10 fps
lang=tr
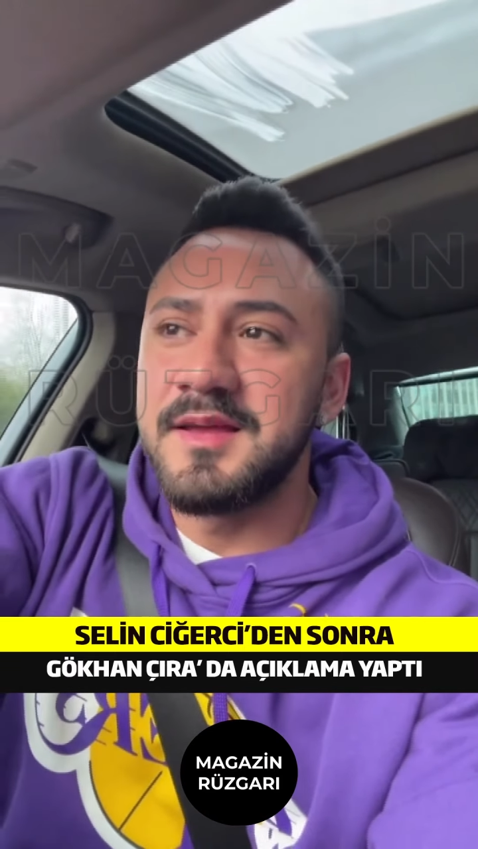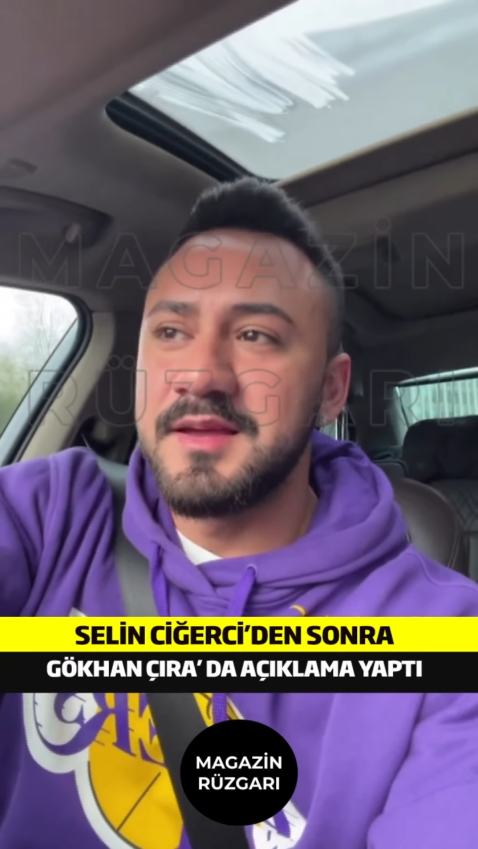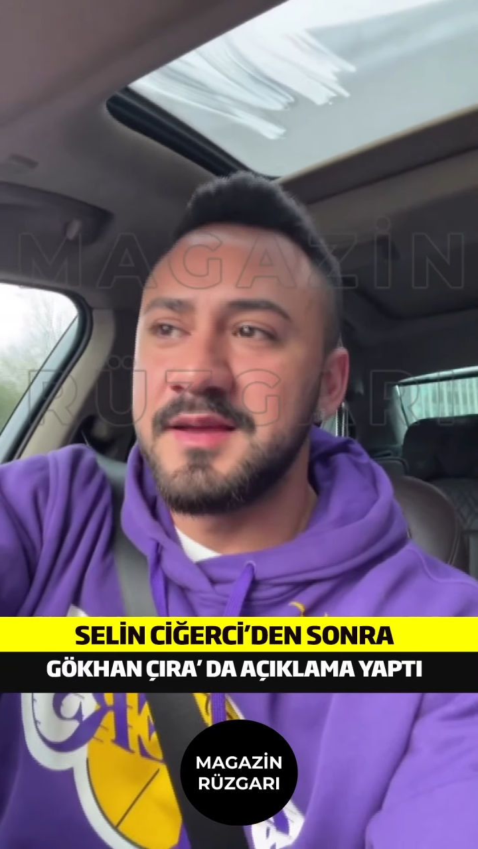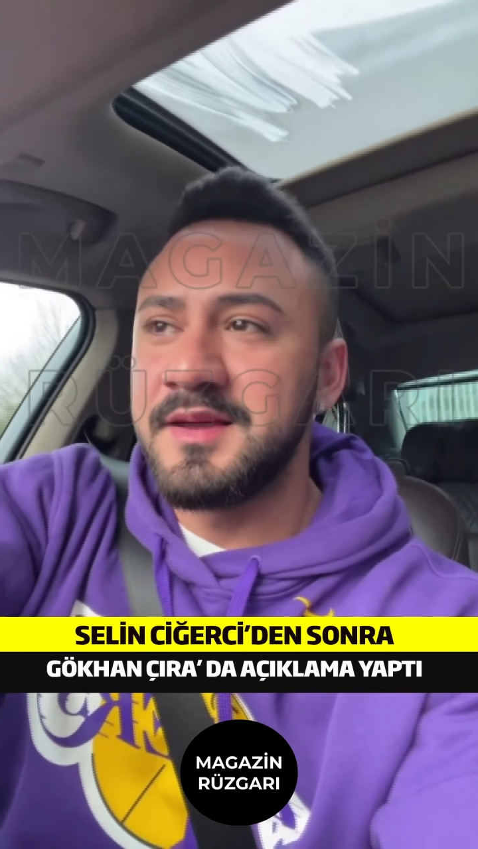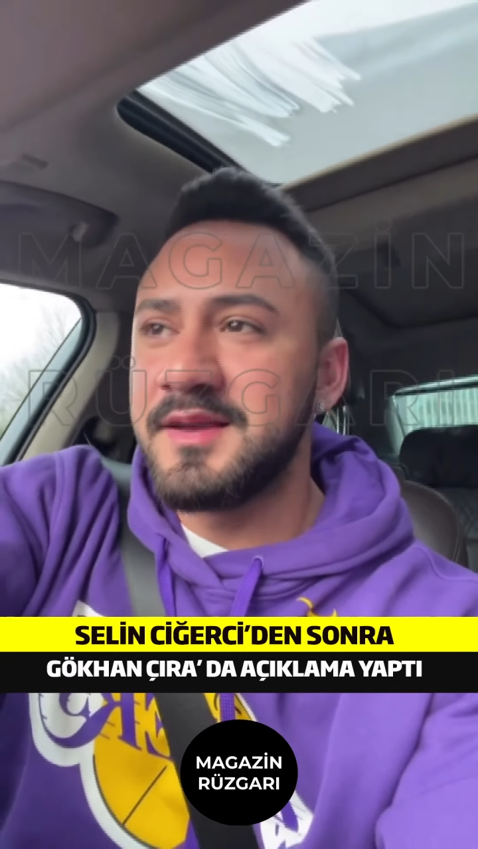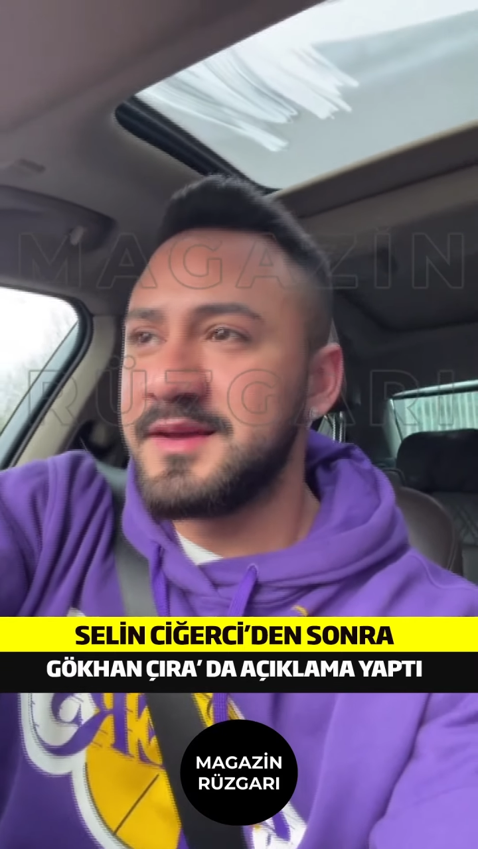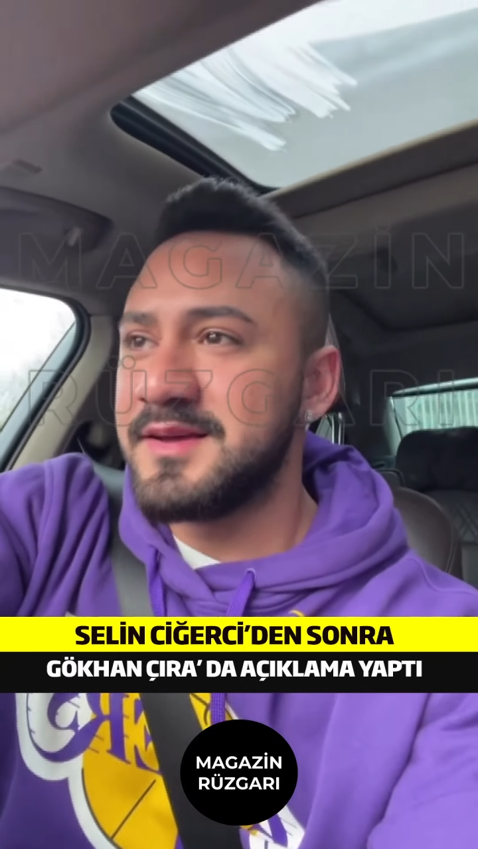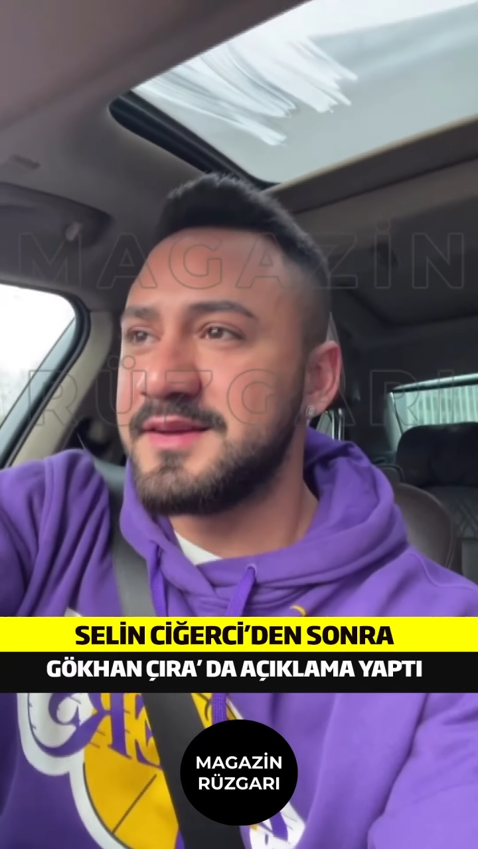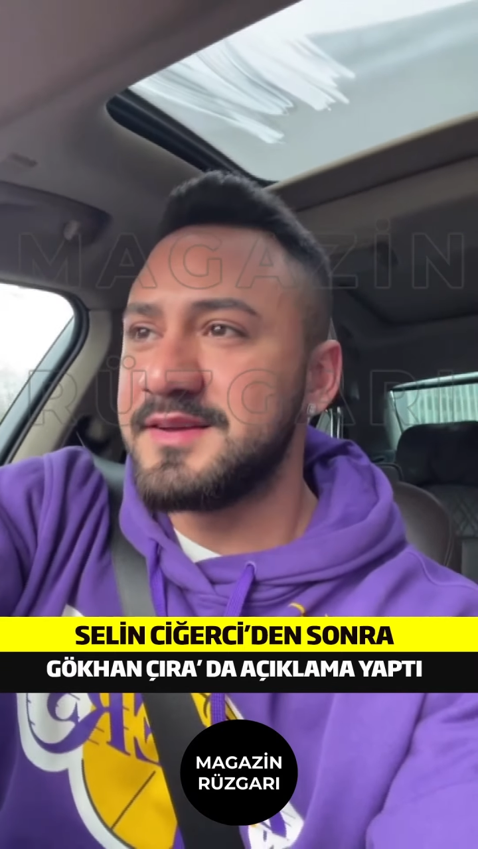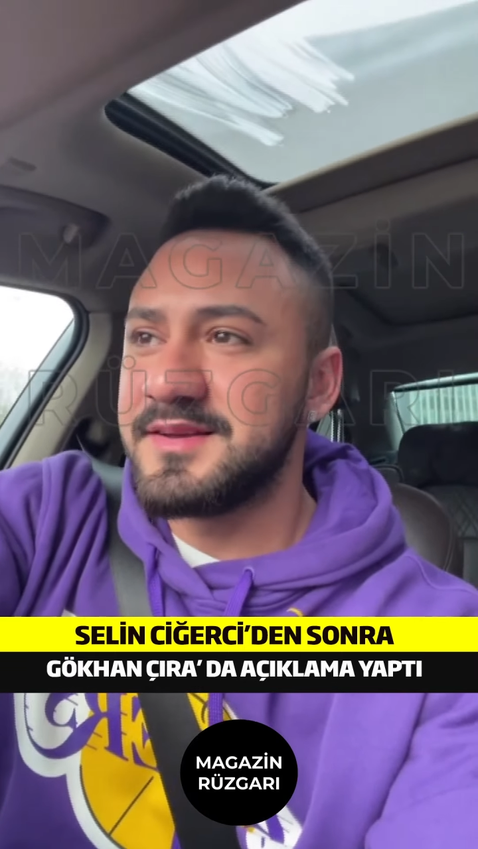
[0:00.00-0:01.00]
Ee,
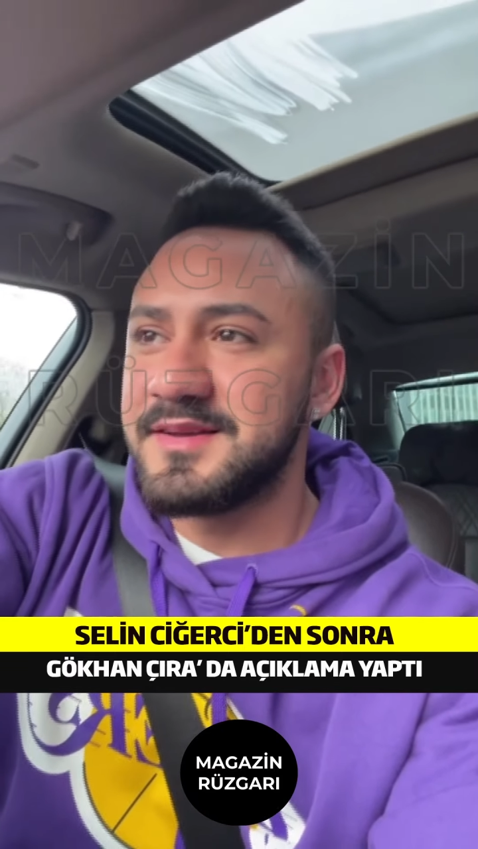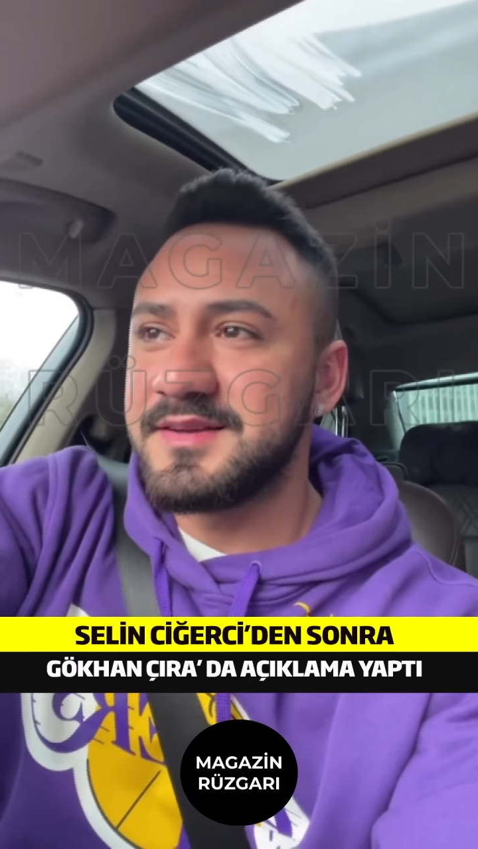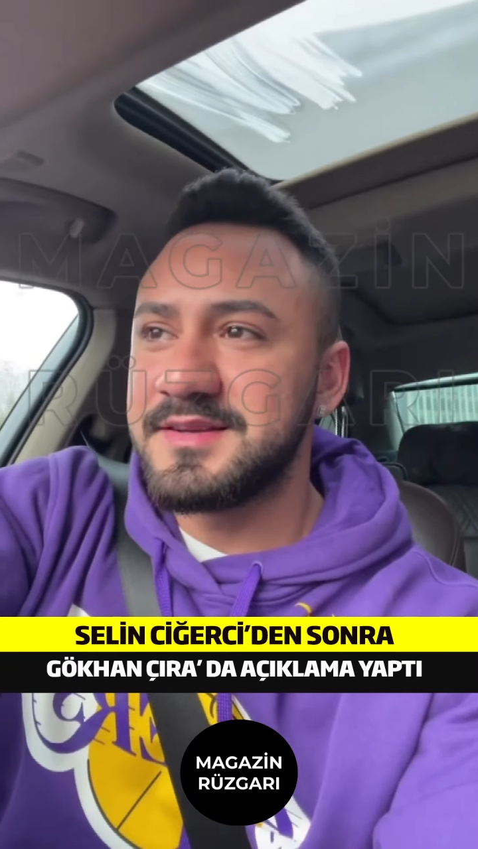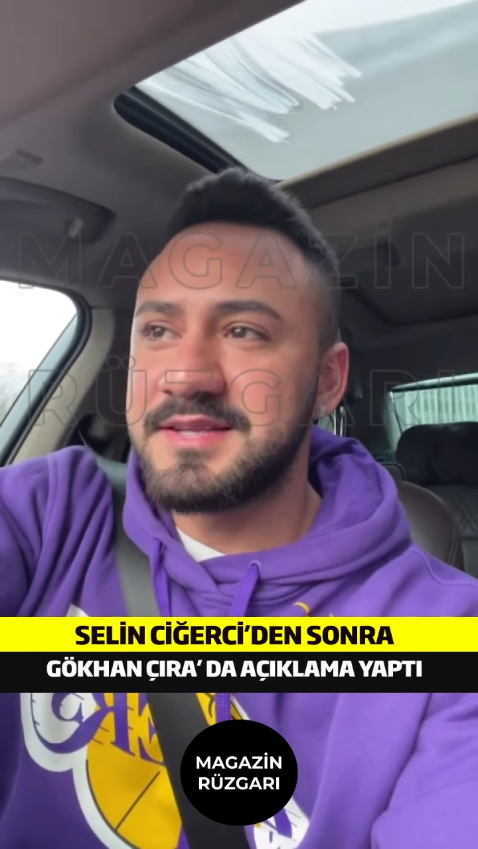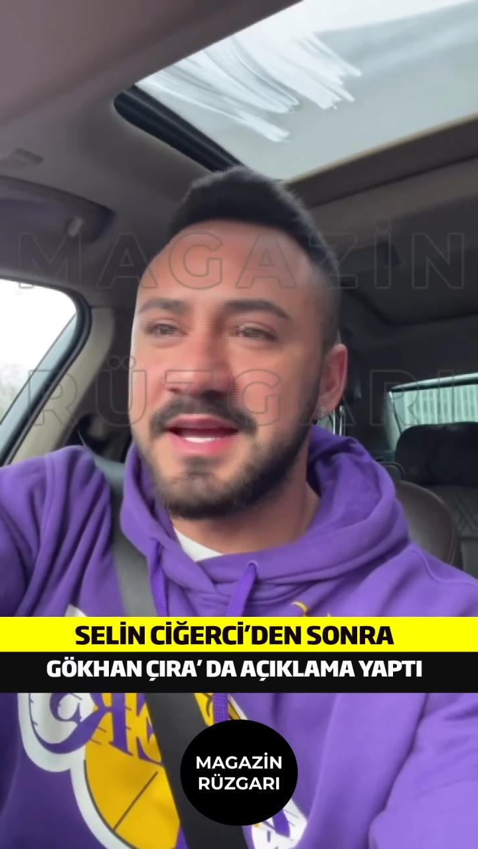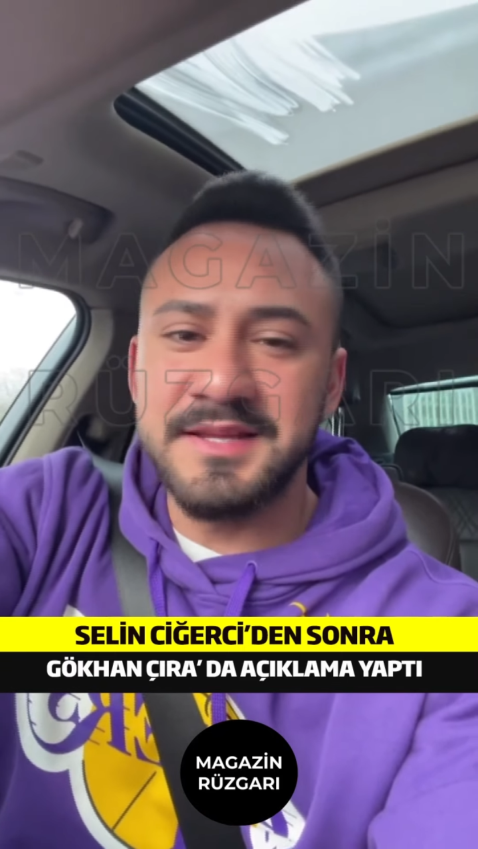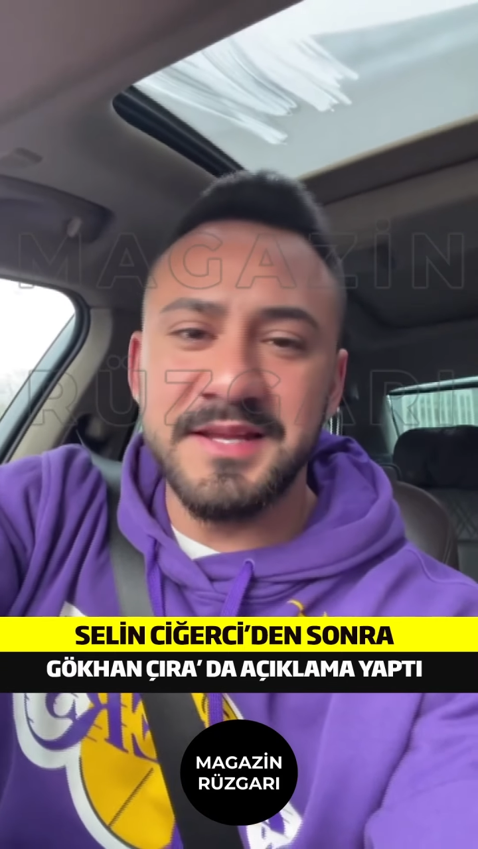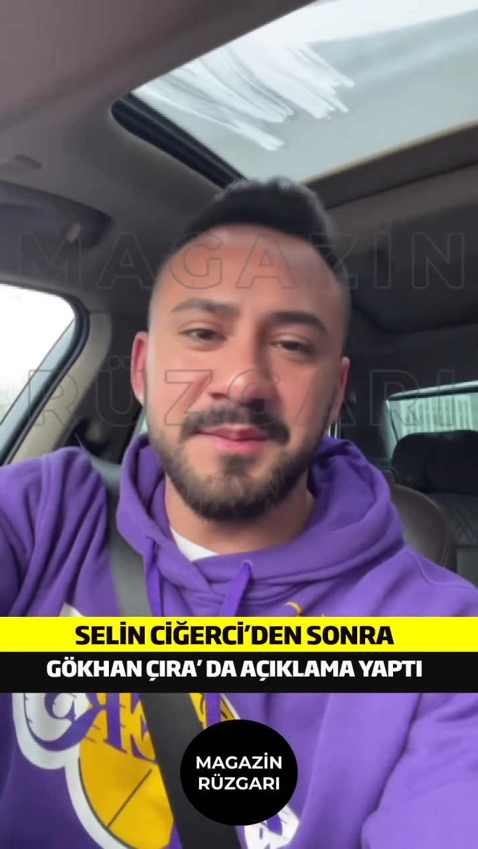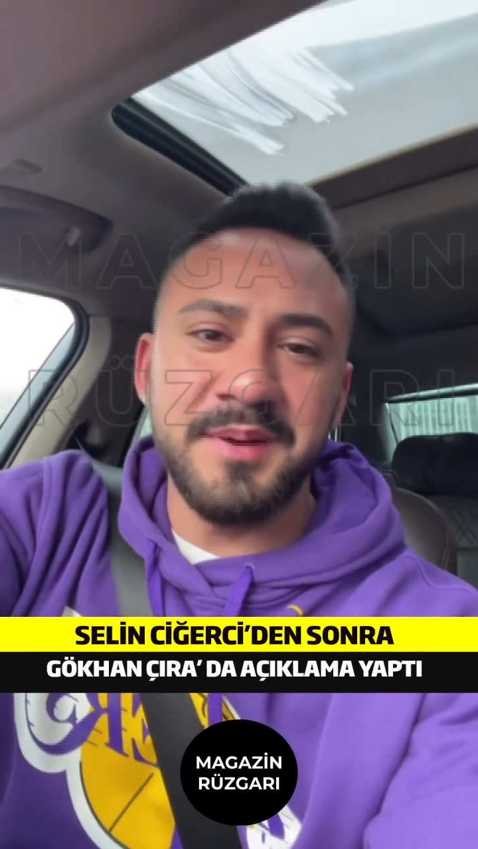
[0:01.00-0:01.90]
kendine